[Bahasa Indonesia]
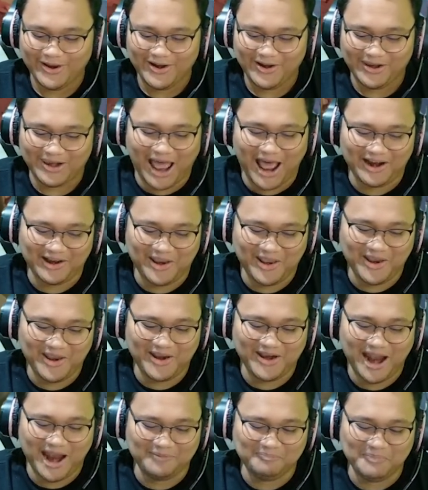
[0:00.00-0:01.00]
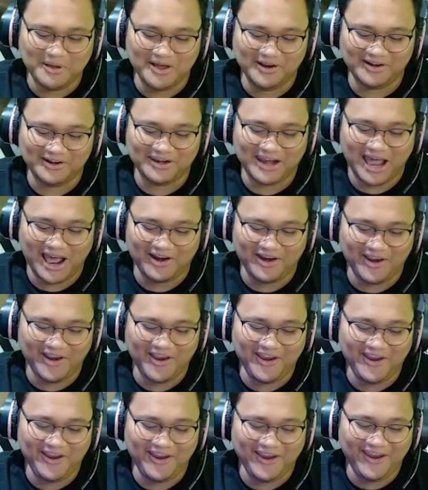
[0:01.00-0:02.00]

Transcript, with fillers: Lari dan berlari.